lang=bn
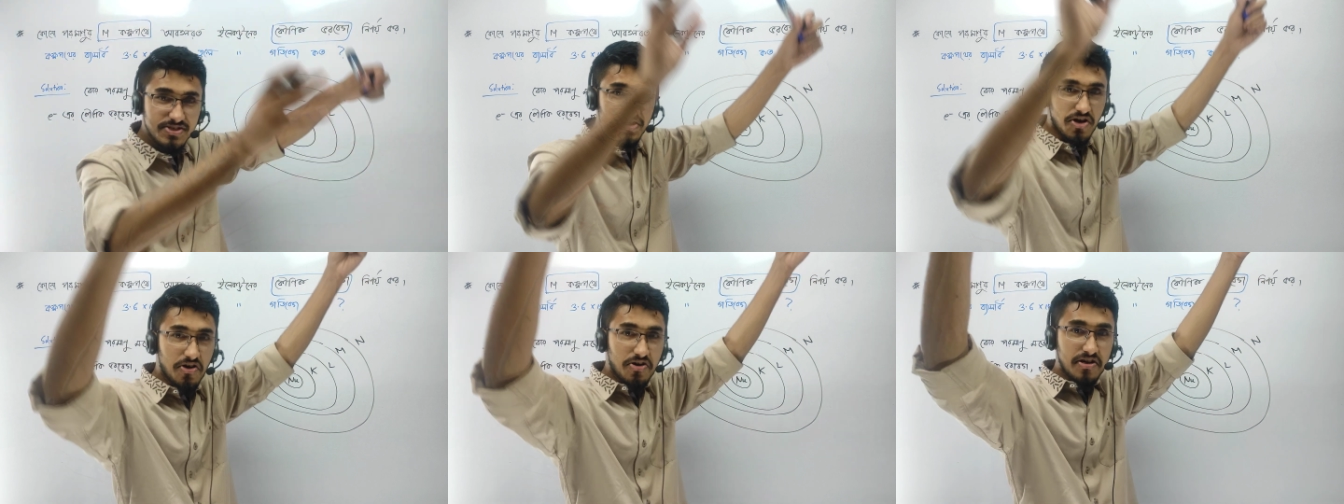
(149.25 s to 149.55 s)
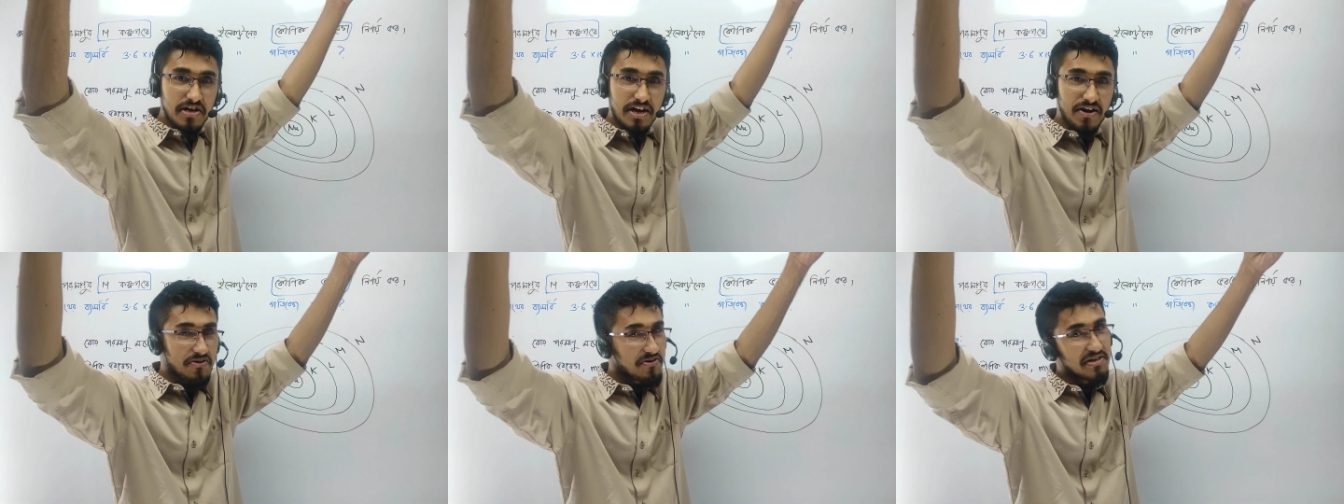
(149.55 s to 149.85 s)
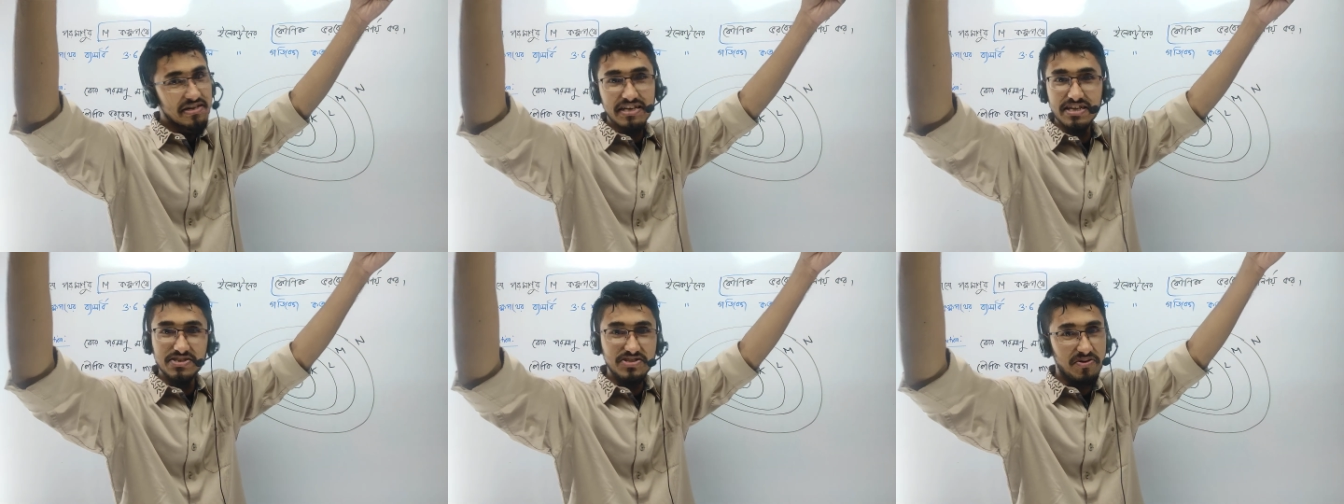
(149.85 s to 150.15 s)
ছক্কা
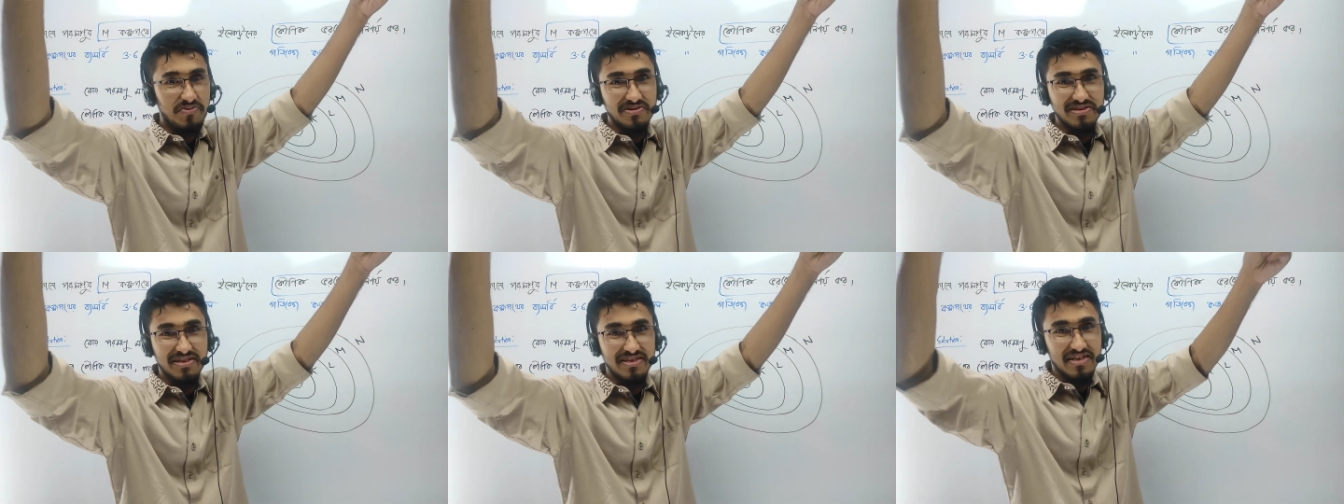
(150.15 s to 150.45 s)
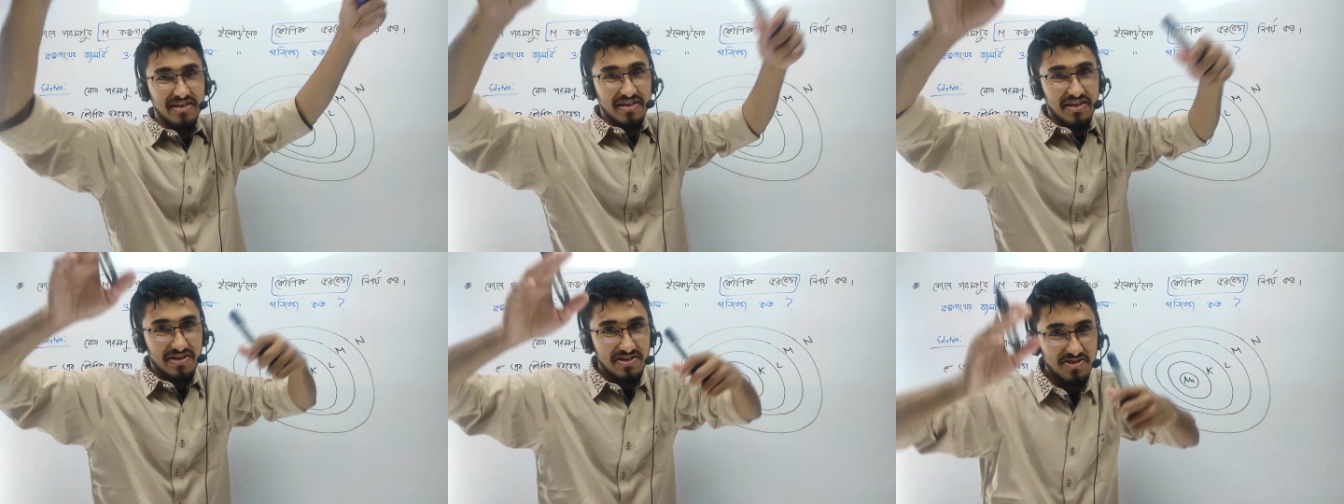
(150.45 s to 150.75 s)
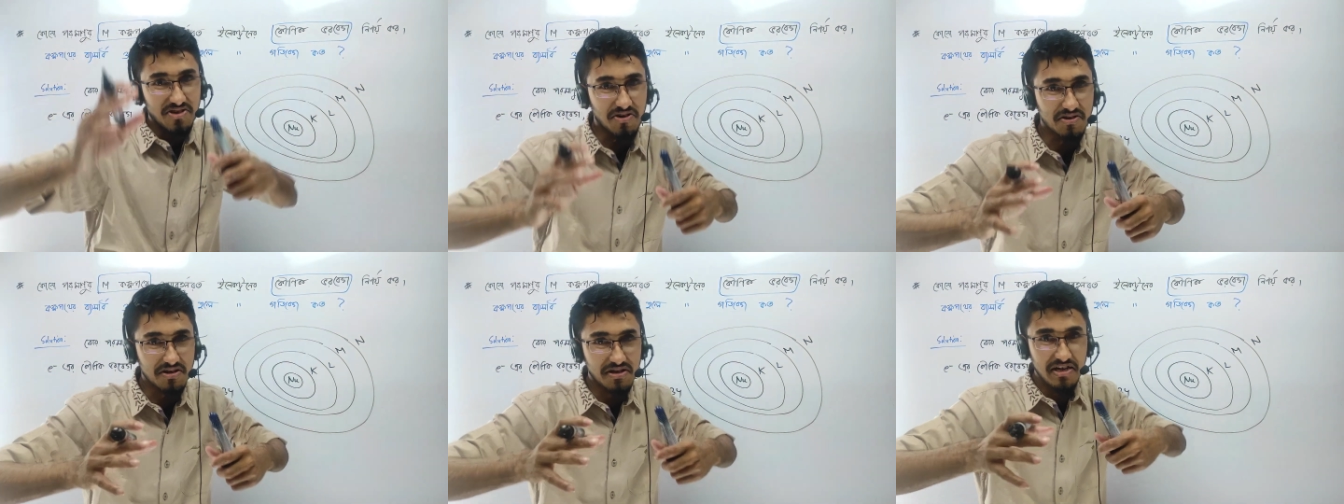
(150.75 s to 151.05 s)
ওরে কী চমৎকার না
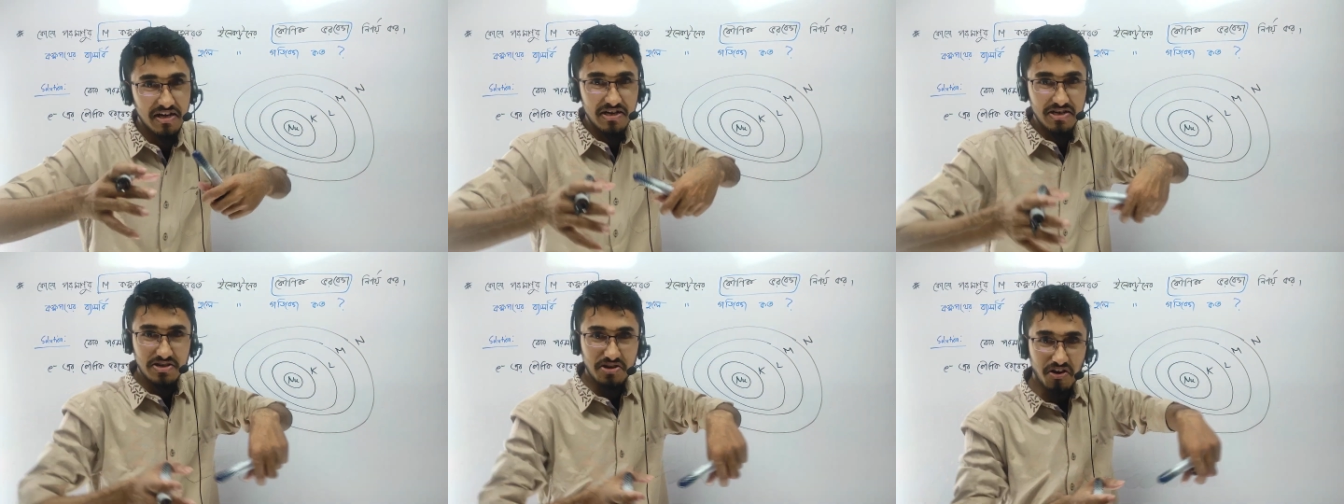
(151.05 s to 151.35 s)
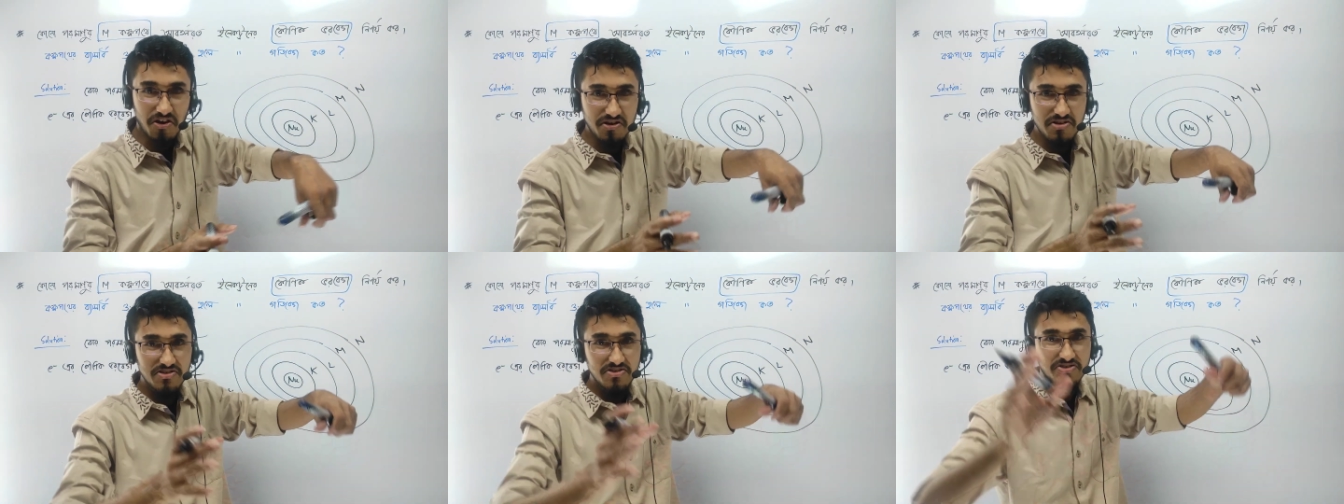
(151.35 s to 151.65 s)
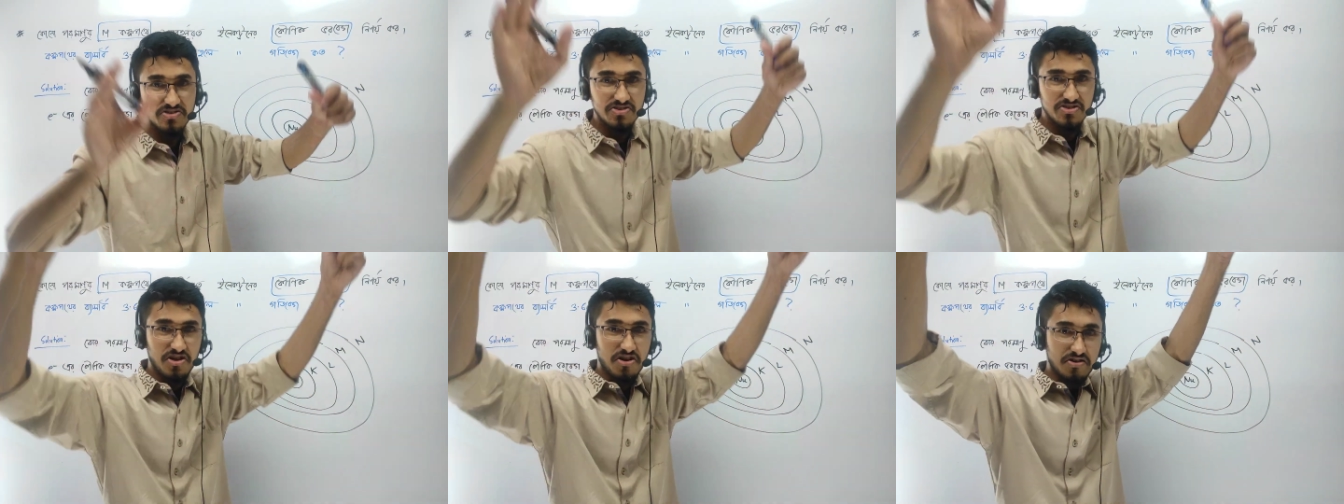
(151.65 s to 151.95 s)
ছক্কা ডট
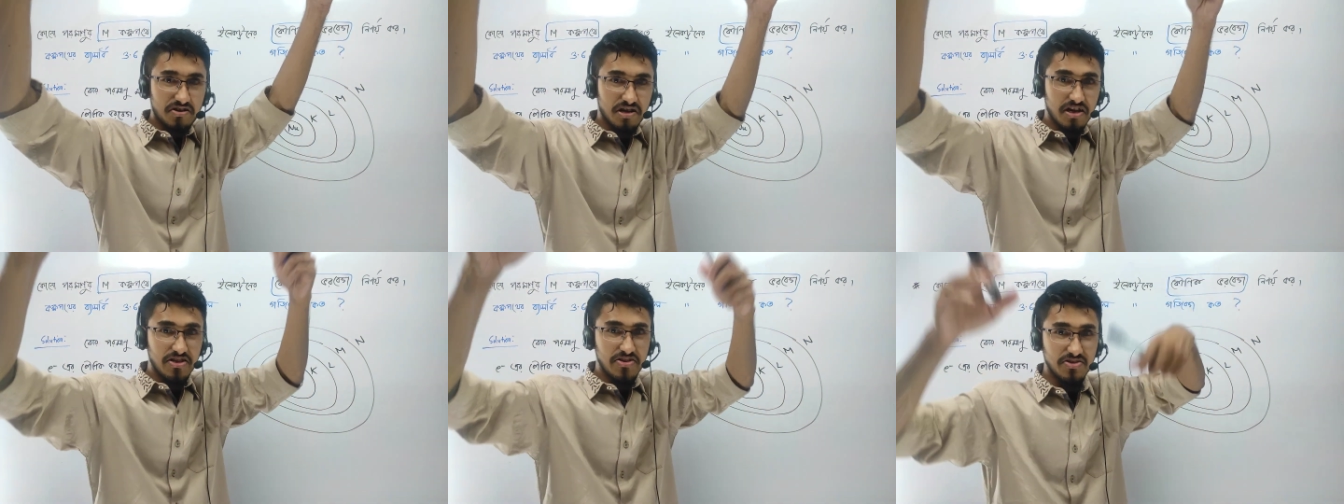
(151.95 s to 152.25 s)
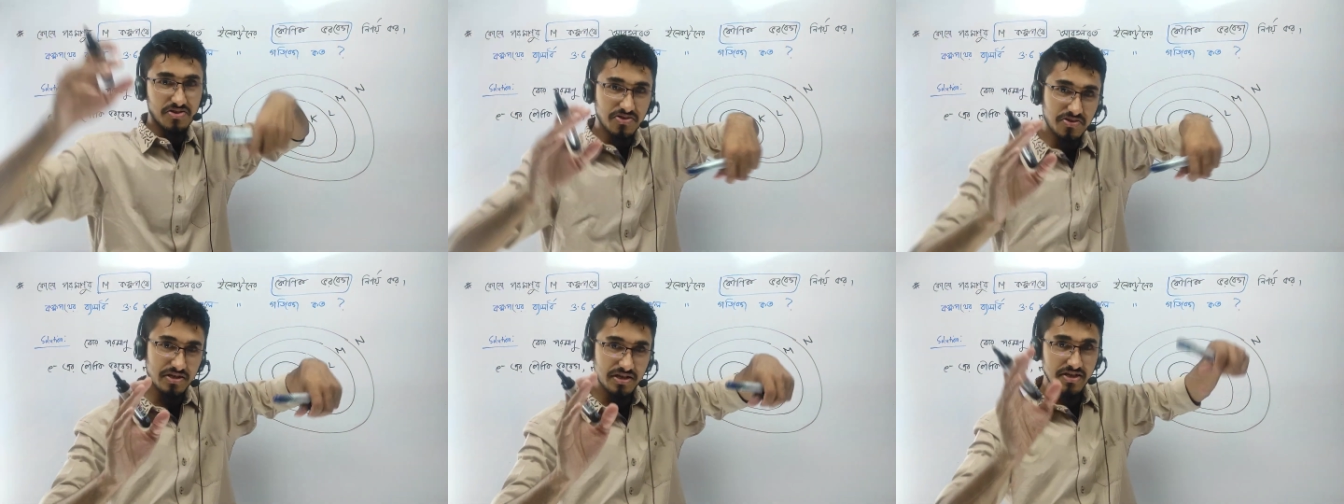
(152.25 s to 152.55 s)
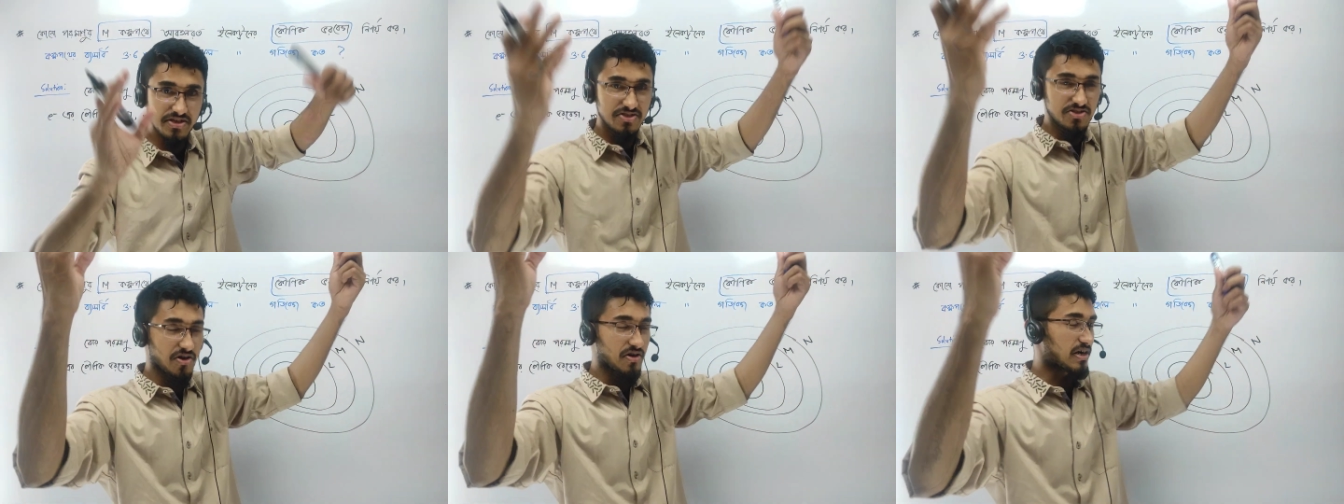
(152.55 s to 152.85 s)
ছক্কা দুই
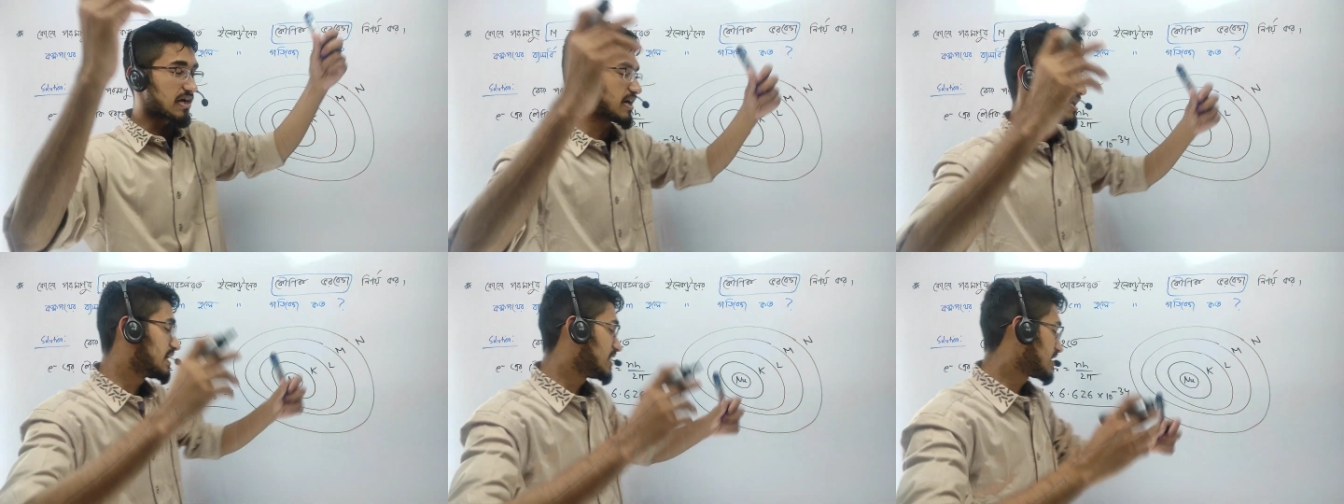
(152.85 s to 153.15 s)
ছক্কা